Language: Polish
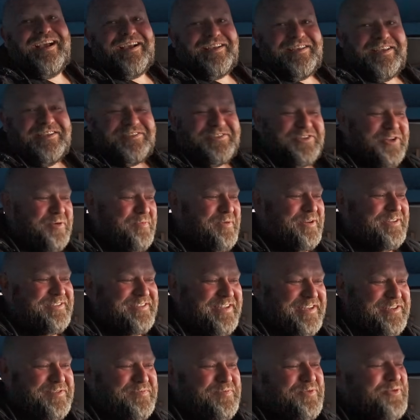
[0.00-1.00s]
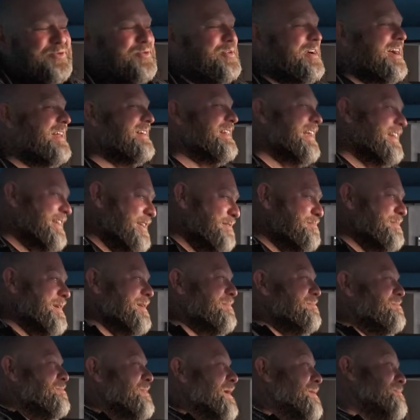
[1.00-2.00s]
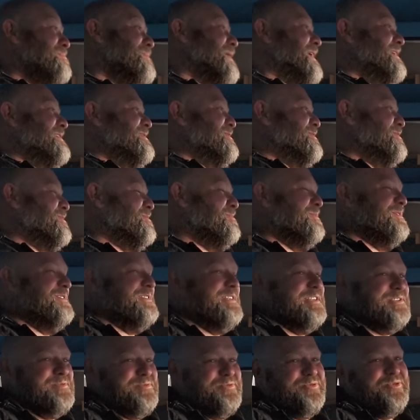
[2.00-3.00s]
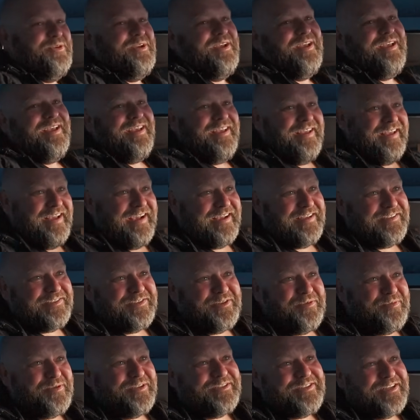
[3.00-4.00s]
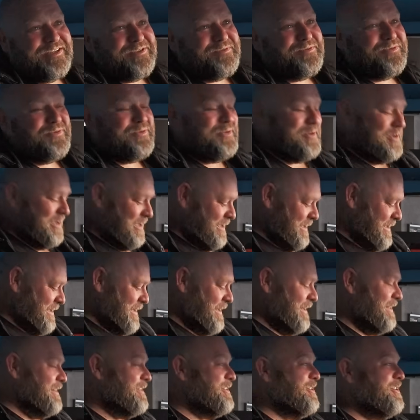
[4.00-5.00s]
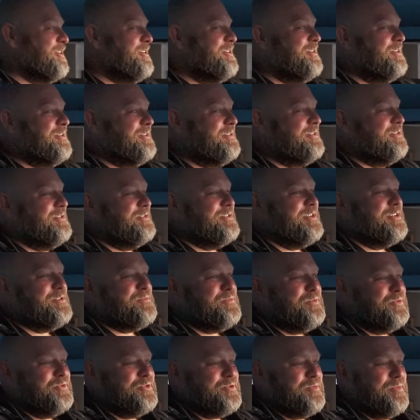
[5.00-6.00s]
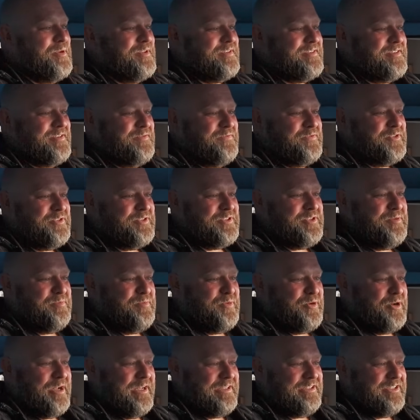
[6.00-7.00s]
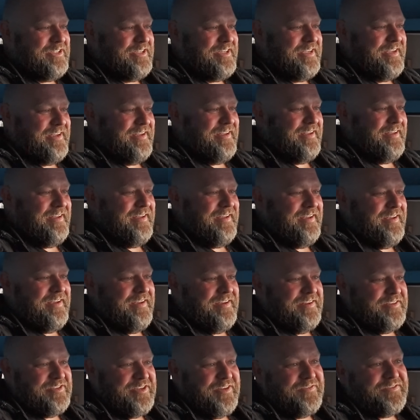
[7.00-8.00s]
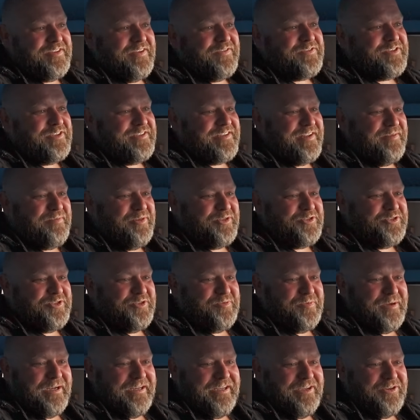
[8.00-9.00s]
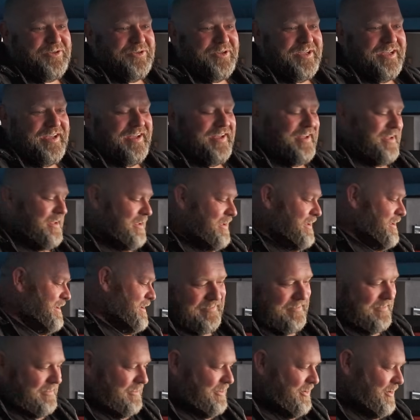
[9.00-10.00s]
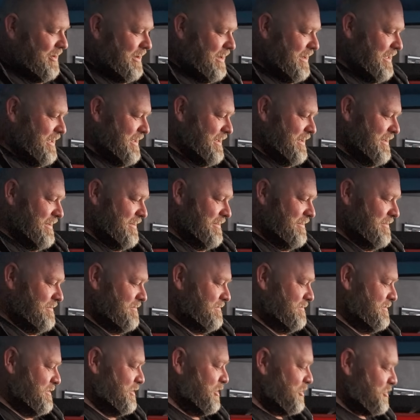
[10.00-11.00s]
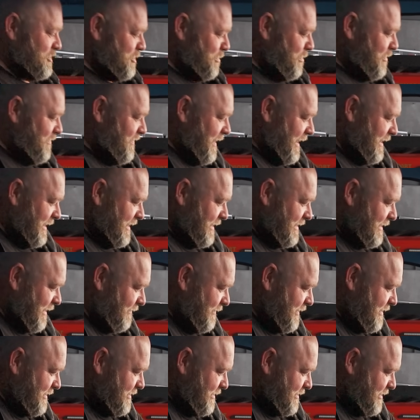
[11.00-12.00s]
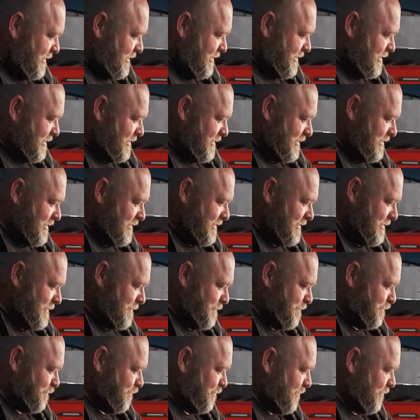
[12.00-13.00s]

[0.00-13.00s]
jak jest dobry zespół, a taki mam bardzo dobry zespół, jak jest dobry zespół, to, to zespół sobie z tym wszystkim poradzi, nie? Szef zawsze za mocno panikuje, no ale no, zdobywanie nawet tych y,